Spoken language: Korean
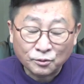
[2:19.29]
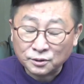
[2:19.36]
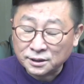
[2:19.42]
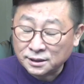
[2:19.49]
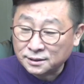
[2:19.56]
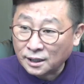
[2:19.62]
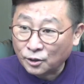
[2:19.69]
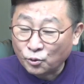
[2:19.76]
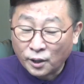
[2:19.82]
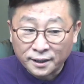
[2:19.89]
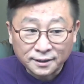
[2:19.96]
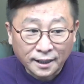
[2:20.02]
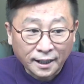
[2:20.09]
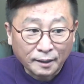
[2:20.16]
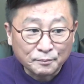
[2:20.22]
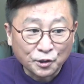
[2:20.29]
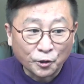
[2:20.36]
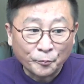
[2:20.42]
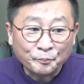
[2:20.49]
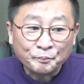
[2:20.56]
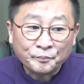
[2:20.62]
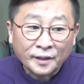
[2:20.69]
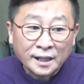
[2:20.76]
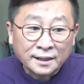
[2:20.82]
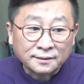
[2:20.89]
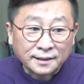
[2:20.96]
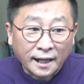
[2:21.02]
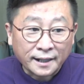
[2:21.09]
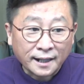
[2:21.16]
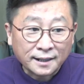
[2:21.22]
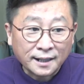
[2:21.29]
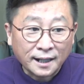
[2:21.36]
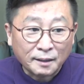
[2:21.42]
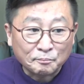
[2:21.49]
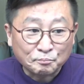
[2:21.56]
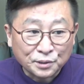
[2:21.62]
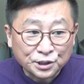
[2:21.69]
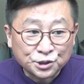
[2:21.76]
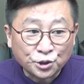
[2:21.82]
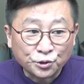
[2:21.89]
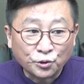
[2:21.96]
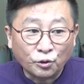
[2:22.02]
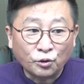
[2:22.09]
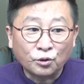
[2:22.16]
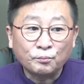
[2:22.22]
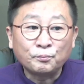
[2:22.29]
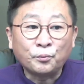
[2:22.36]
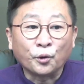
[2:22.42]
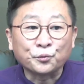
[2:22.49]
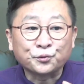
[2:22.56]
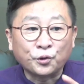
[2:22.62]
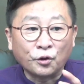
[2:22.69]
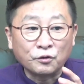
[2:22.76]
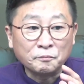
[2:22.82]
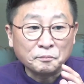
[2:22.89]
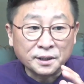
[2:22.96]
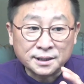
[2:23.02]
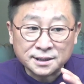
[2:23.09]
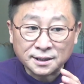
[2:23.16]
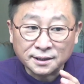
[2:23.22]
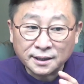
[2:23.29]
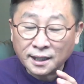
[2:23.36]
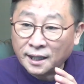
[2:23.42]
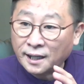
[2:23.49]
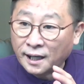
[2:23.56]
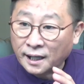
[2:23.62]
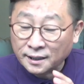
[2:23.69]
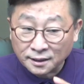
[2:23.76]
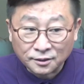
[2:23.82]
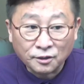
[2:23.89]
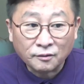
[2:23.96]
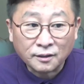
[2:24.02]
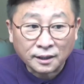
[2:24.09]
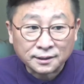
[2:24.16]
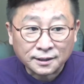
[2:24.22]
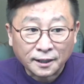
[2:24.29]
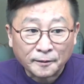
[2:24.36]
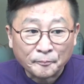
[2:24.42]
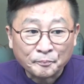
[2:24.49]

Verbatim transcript: 있다고 한다라며 나라가 미쳐도 보통 미친 게 아닌 것 같다.